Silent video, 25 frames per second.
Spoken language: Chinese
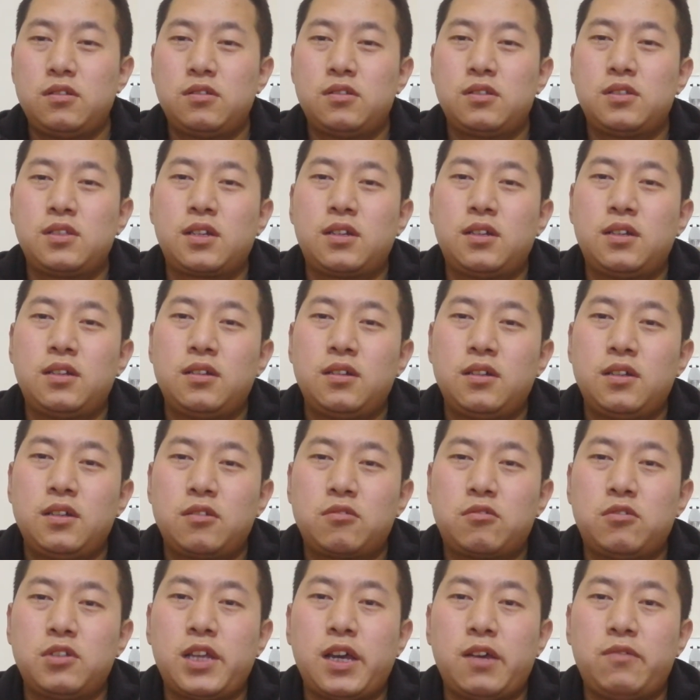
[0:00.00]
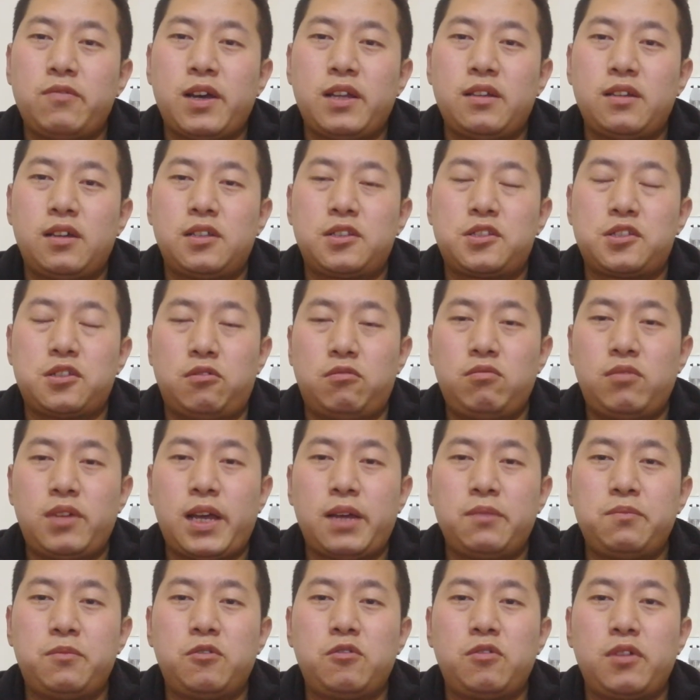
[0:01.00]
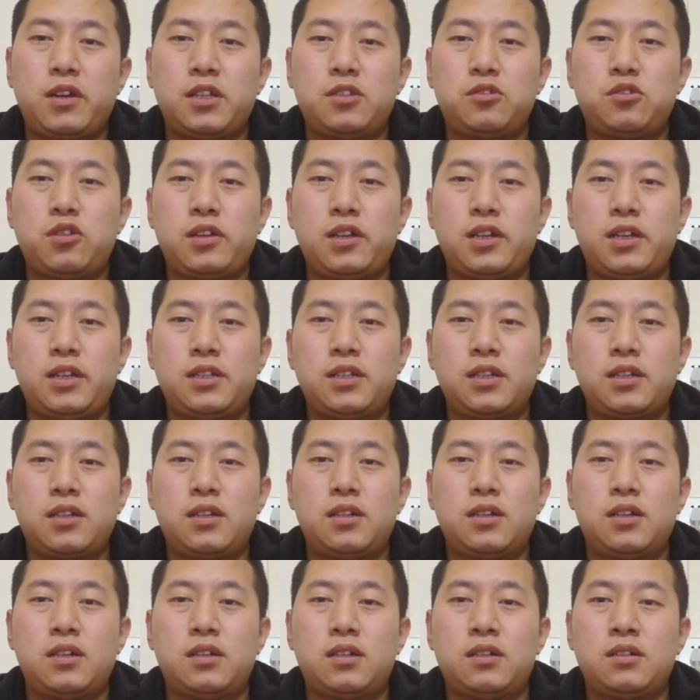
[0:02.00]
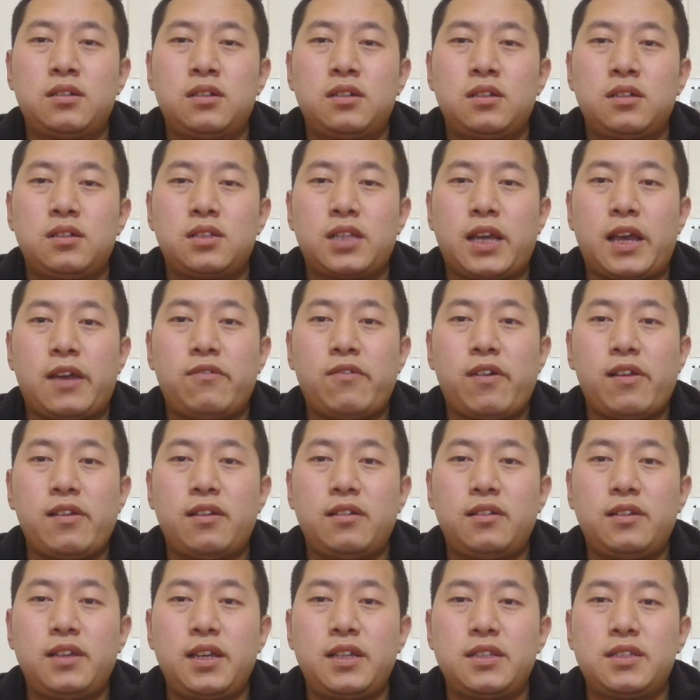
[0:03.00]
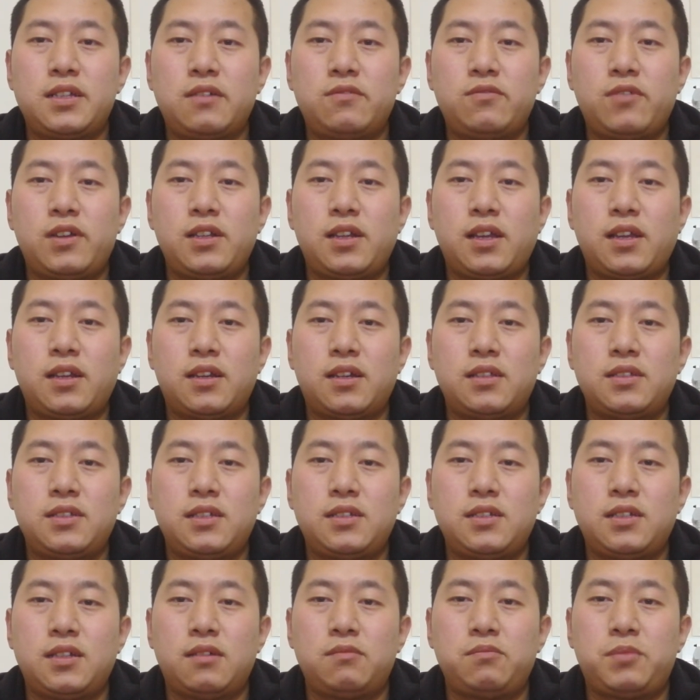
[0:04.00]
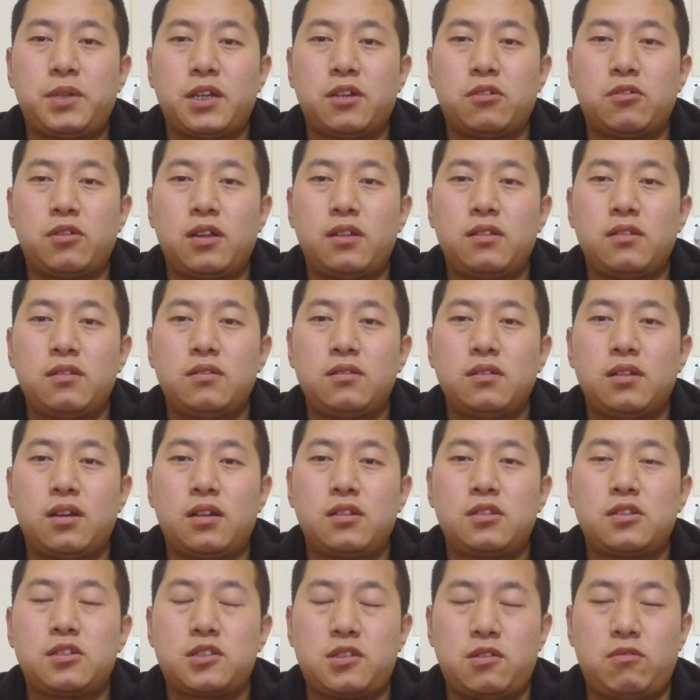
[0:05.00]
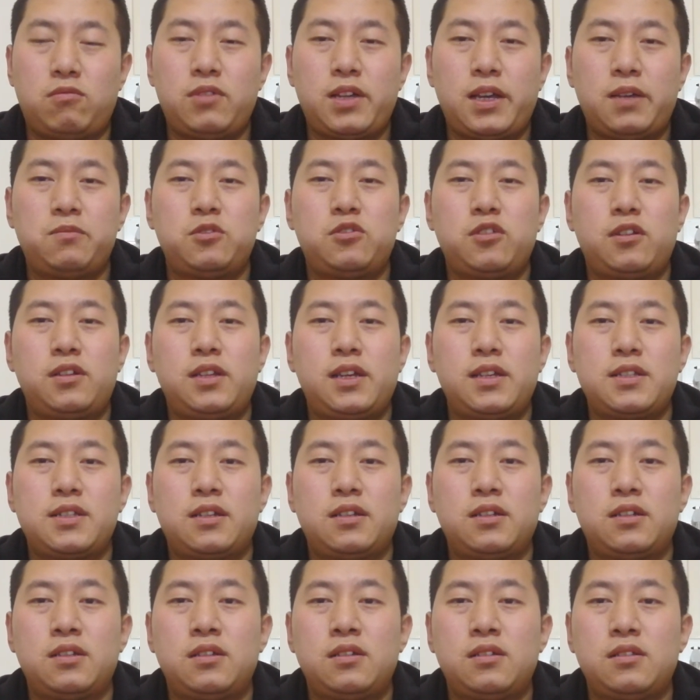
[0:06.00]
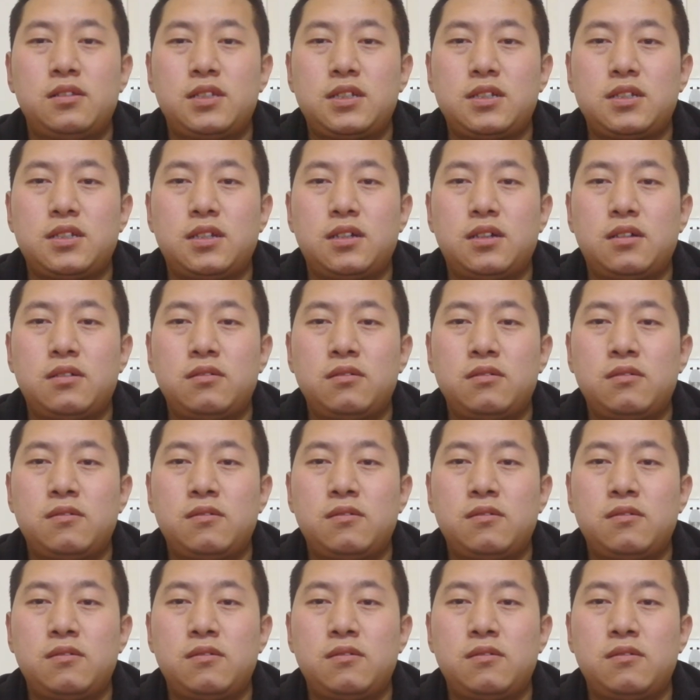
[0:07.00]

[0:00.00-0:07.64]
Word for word: 这个国台办呢从来不会对这个台湾的内政问题呢进行评论啊，从来不对内政进行